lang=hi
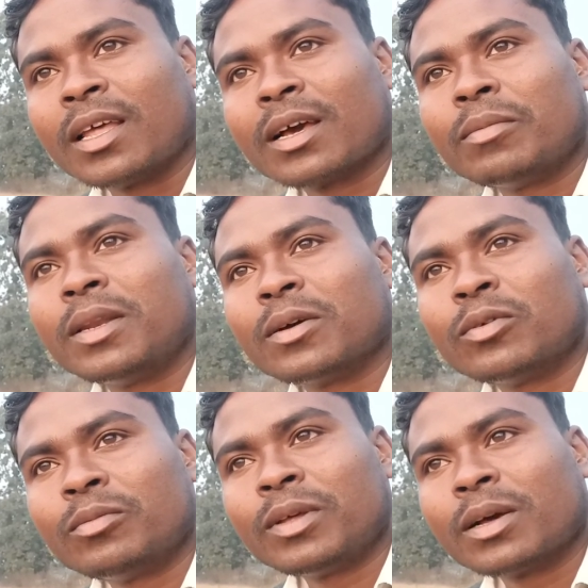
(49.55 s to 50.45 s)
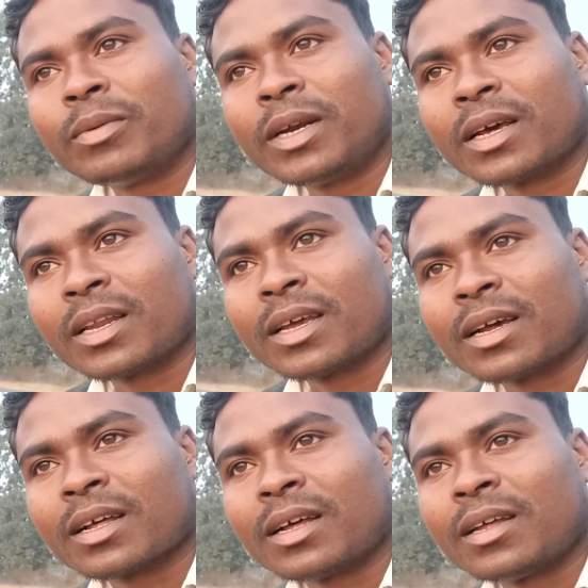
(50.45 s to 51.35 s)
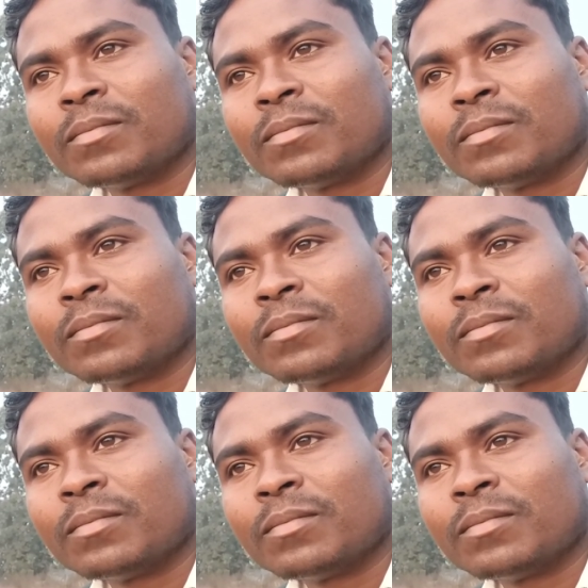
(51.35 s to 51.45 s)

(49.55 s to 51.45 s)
का मैंने खुद भी कमेंट करके रखा है